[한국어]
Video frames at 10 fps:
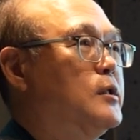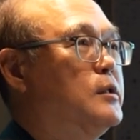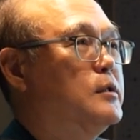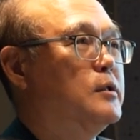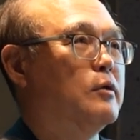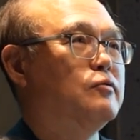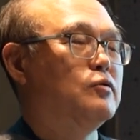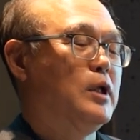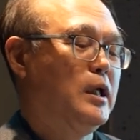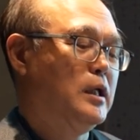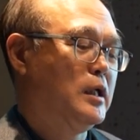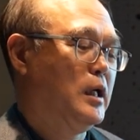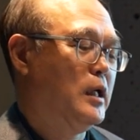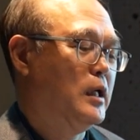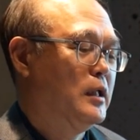그 것 중에
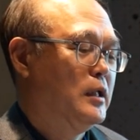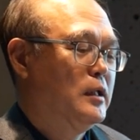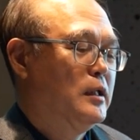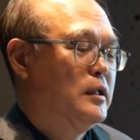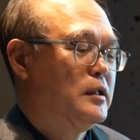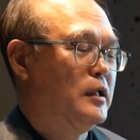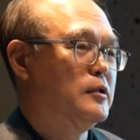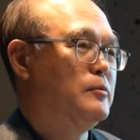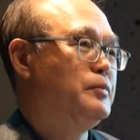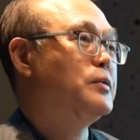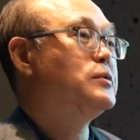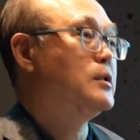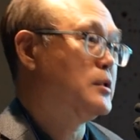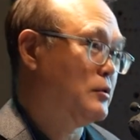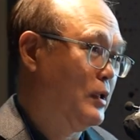하나가 사실은
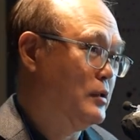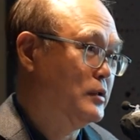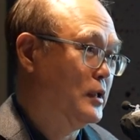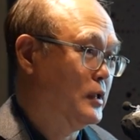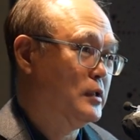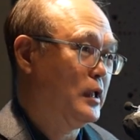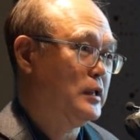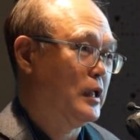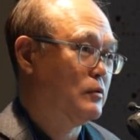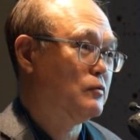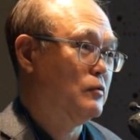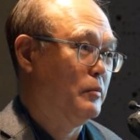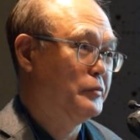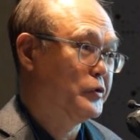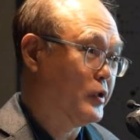프로세스 관련 얘기를 하지 않을 수가
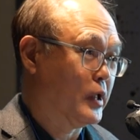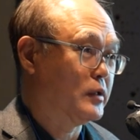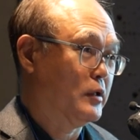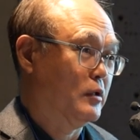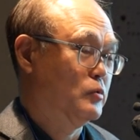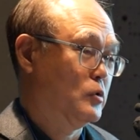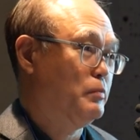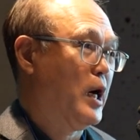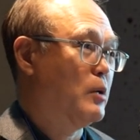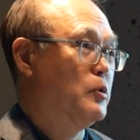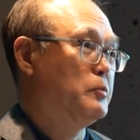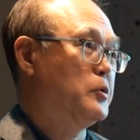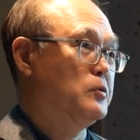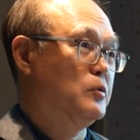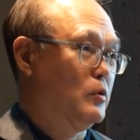없는 것 같아요. 무슨
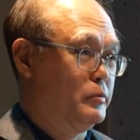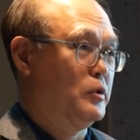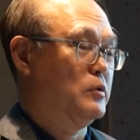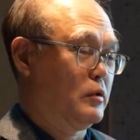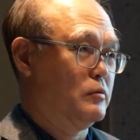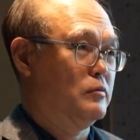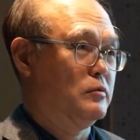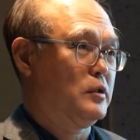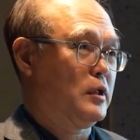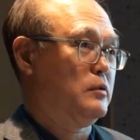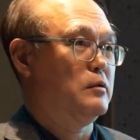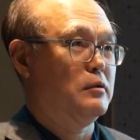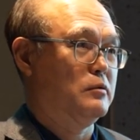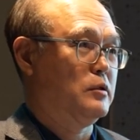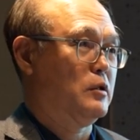방법론도 뭐 결국은
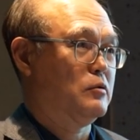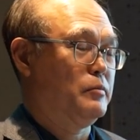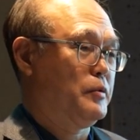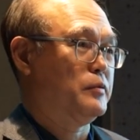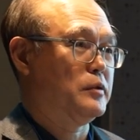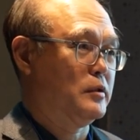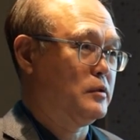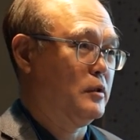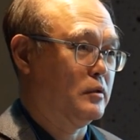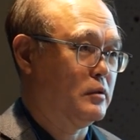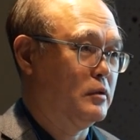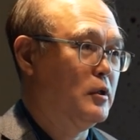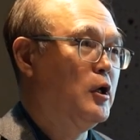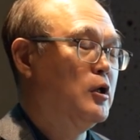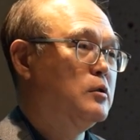테크놀로지하고 프로세스의 어떤
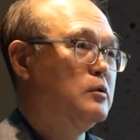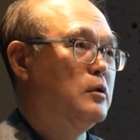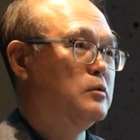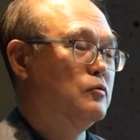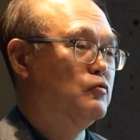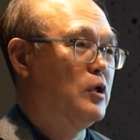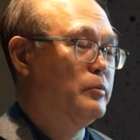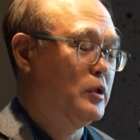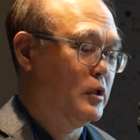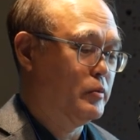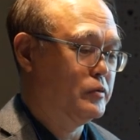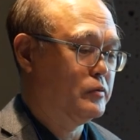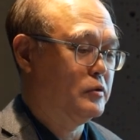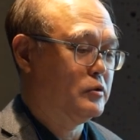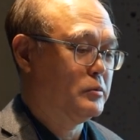그 어떤 융합이라고 볼
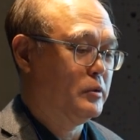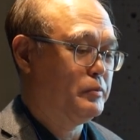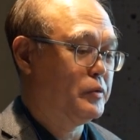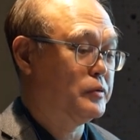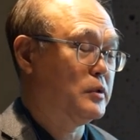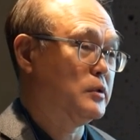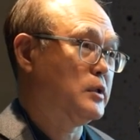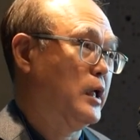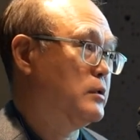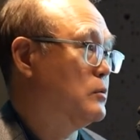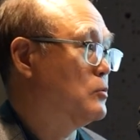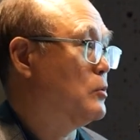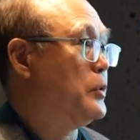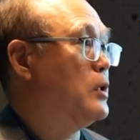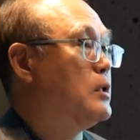수 있지만 프로세스 개선 또
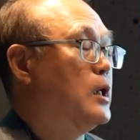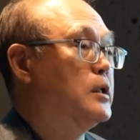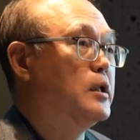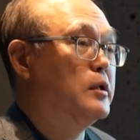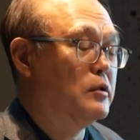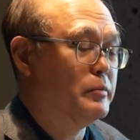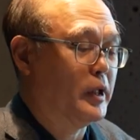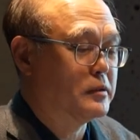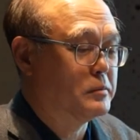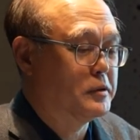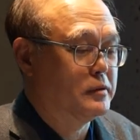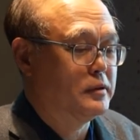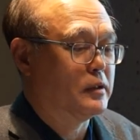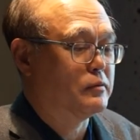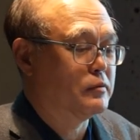평가에 대해서 말씀을 드리지
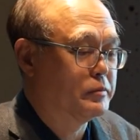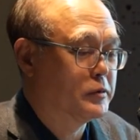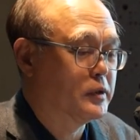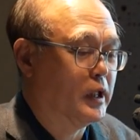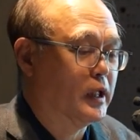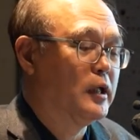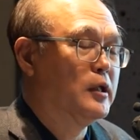않을 수 없는데